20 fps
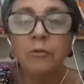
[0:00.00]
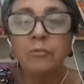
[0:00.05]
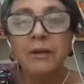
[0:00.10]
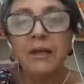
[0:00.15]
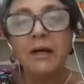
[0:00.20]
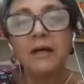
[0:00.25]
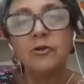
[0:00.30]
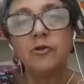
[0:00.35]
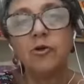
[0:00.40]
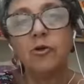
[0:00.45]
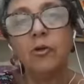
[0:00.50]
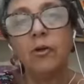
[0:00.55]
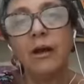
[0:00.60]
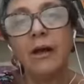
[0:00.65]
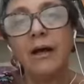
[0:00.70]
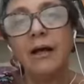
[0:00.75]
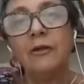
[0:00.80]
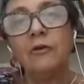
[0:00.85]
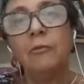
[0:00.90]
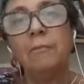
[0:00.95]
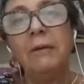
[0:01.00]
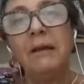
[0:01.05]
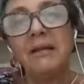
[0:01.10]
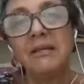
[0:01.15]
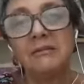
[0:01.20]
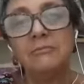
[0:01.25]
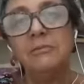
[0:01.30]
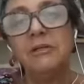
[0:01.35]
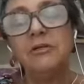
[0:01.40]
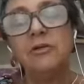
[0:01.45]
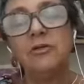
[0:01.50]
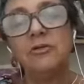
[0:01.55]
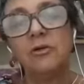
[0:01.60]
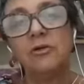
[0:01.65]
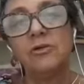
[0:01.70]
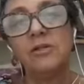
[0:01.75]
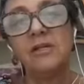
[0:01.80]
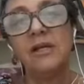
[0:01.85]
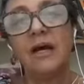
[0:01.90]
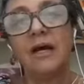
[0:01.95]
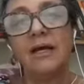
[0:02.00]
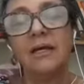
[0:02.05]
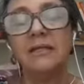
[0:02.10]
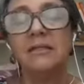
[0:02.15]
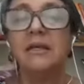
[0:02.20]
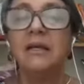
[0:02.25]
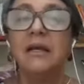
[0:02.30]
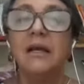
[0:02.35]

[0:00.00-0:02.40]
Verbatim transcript: bem articulado pelas mídias sociais.